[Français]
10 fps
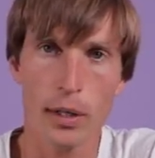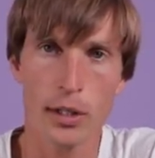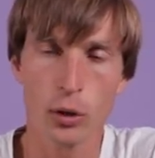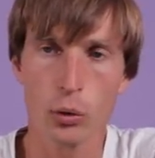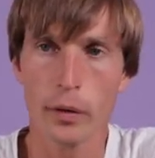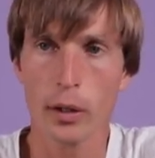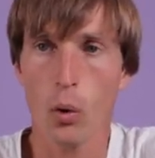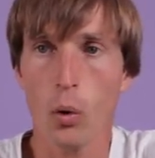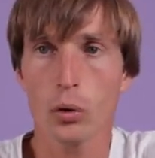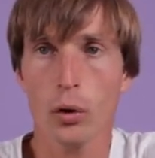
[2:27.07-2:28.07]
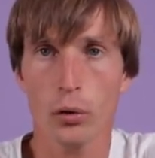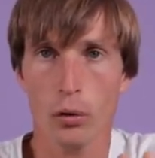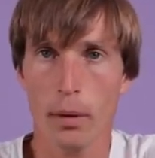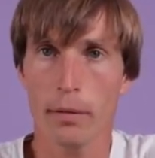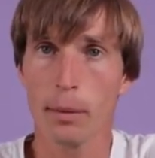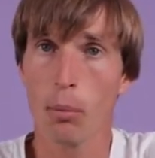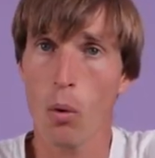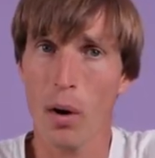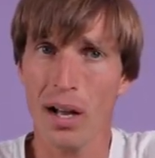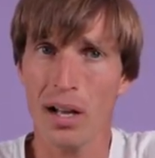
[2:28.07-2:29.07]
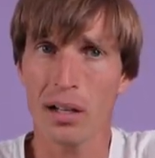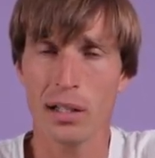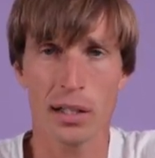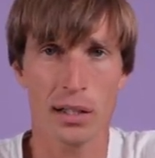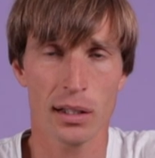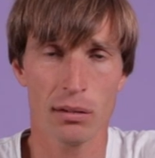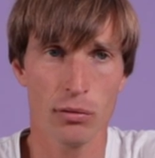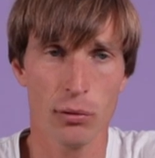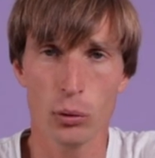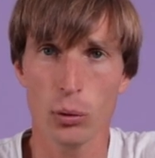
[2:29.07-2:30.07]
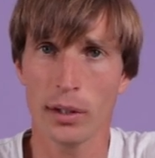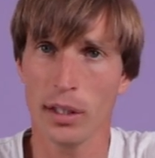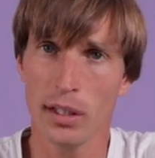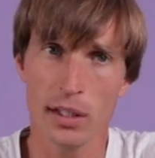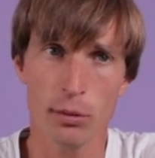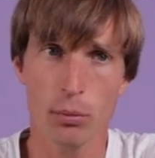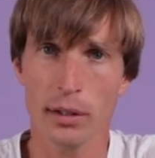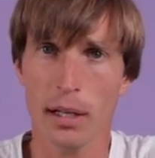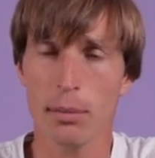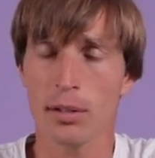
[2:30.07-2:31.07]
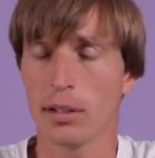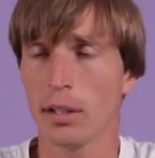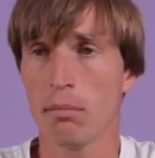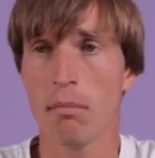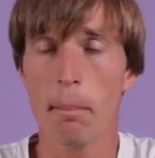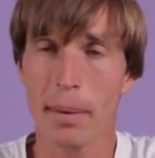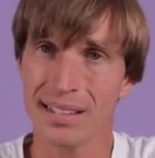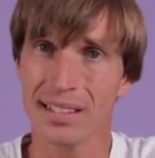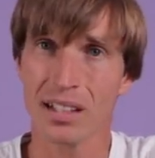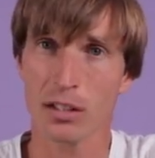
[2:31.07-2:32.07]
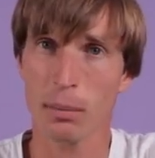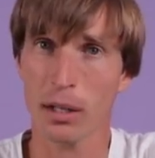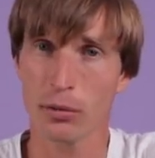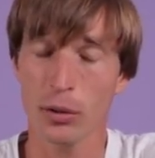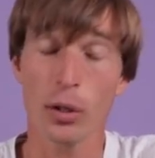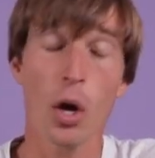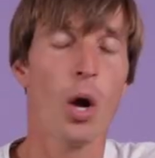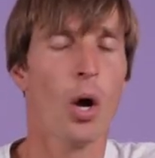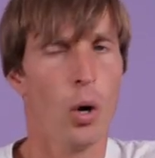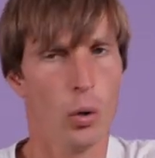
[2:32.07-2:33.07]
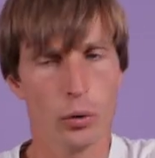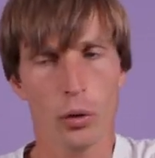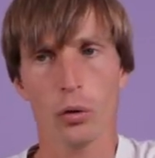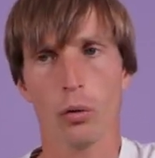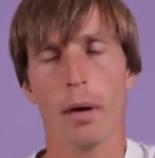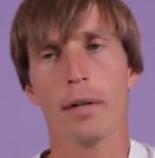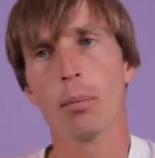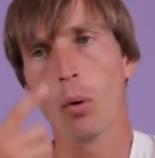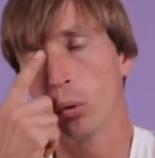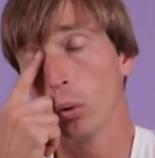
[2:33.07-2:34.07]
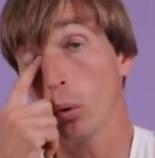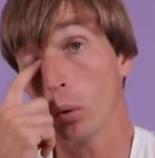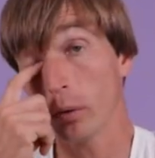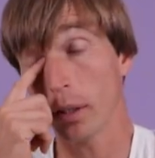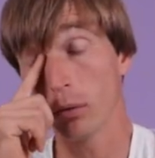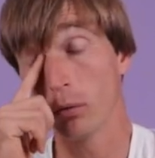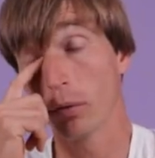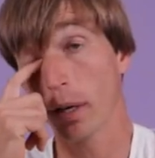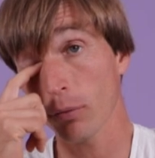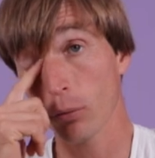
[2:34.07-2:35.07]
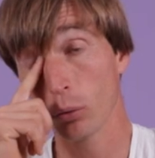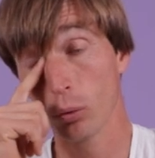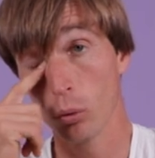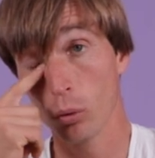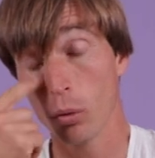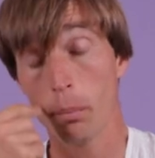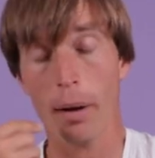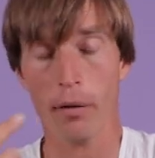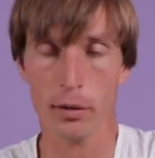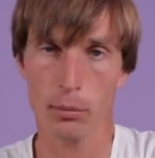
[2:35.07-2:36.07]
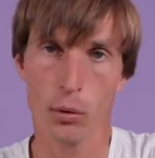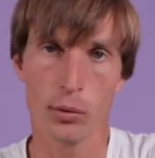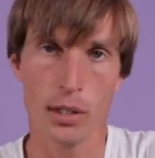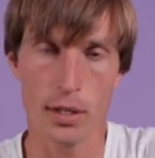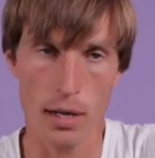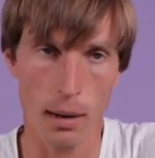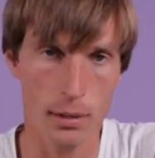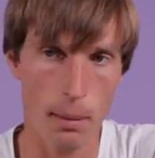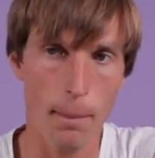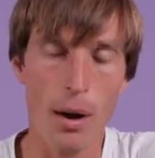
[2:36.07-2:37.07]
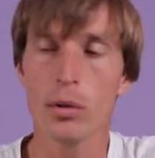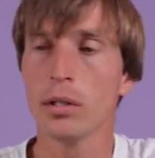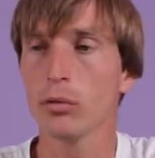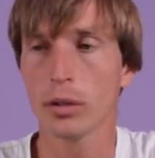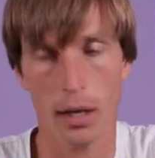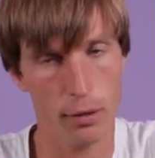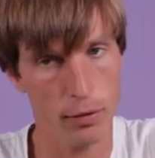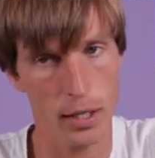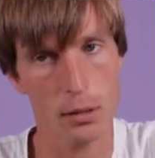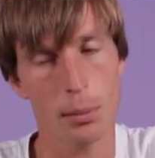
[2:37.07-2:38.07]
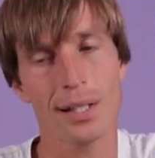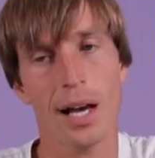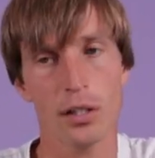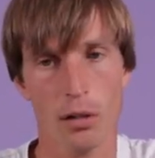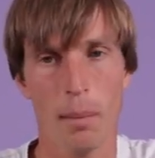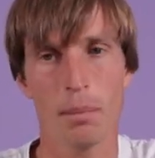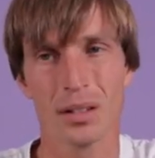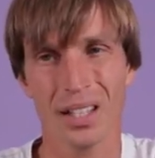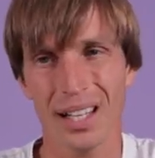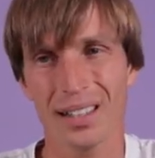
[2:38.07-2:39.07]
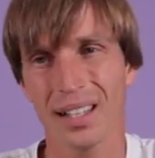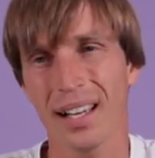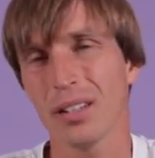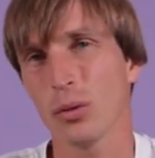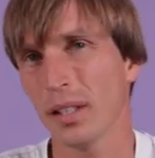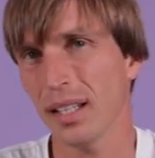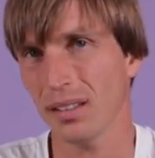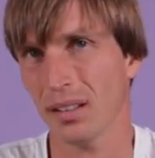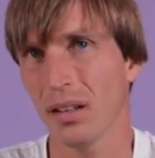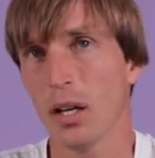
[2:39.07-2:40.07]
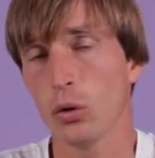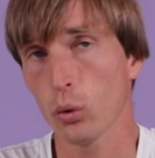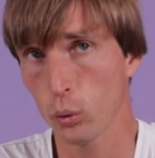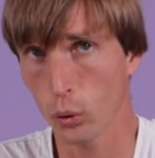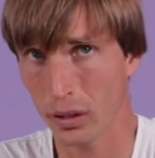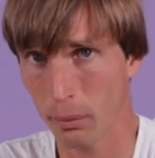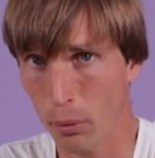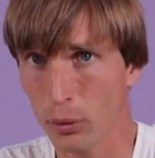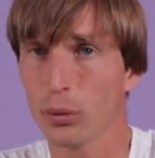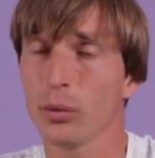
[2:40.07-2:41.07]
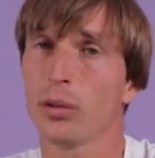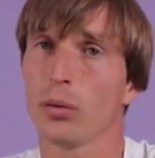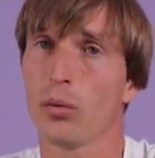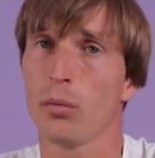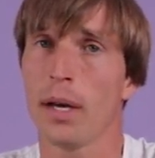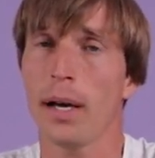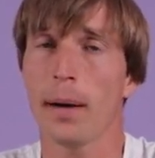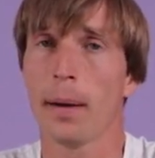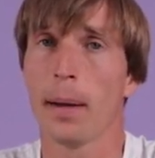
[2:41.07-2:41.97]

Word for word: Et j'ai trouvé qu'autant sur le Mavic Pro 1, les photos étaient inexploitables, c'était même pas digne d'un smartphone. Autant sur le Mavic Pro 2, on a de vraies photos parfaitement utilisables. C'est pas au niveau d'un réflexe, mais ça reste quand même très très honnête, surtout dans des bonnes conditions de lumière.